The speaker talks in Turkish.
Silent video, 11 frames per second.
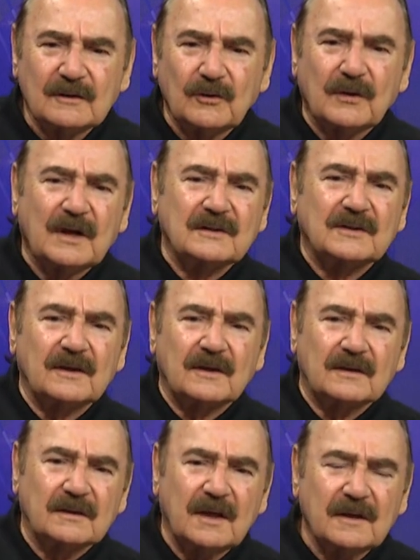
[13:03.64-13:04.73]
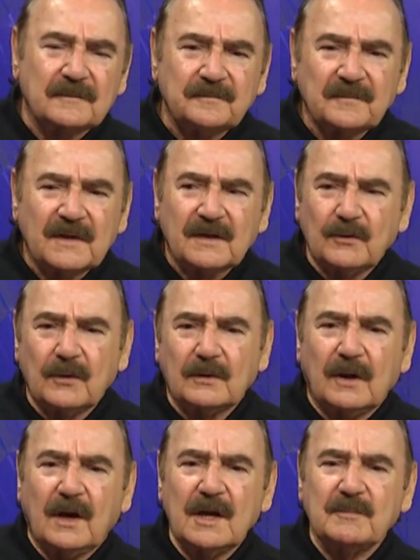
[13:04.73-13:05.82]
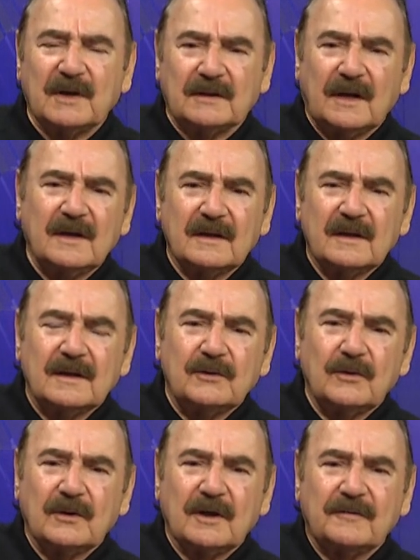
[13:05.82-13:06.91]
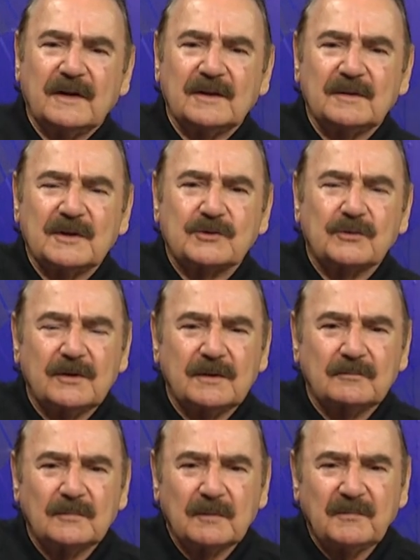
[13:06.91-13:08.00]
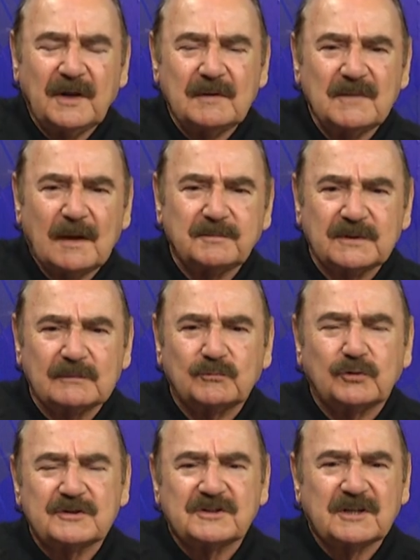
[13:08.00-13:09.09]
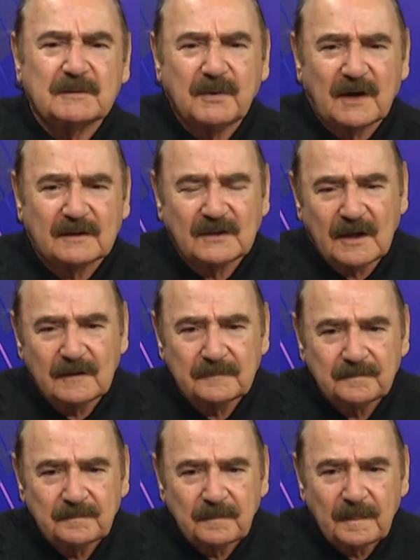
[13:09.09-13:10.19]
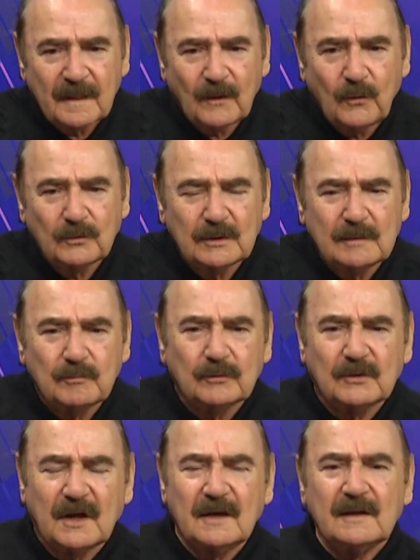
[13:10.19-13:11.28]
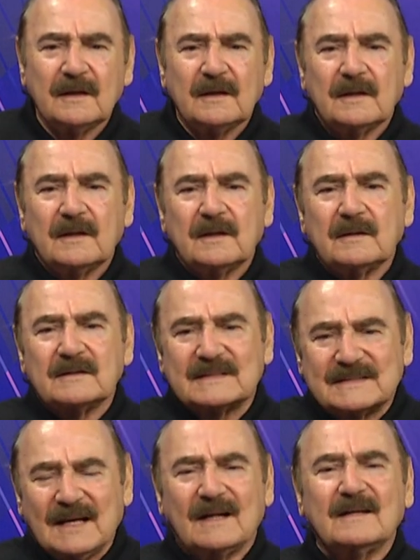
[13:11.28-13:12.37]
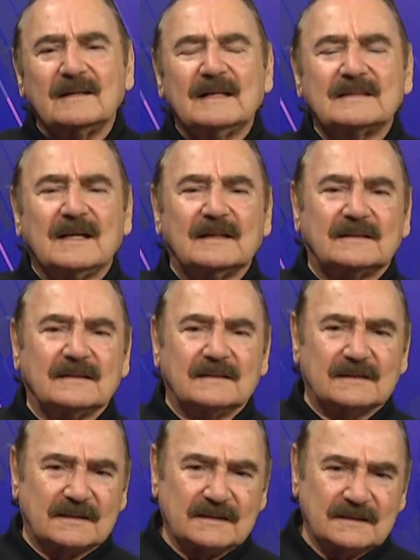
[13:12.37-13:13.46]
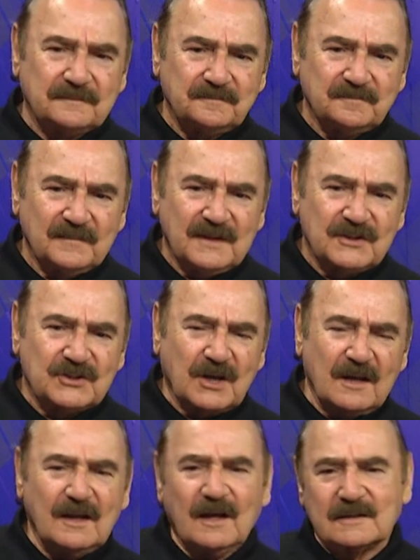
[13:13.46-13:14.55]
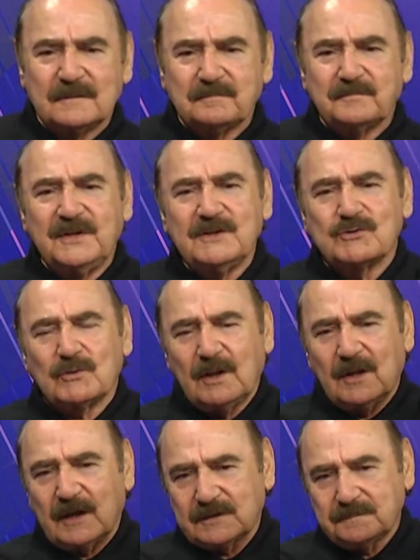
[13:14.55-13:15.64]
lokantalarında yok Ayba'da yok efendime söyleyeyim benim yaptığım turistik parkta orada burada zararına sattığınız çaylar, pirzolalar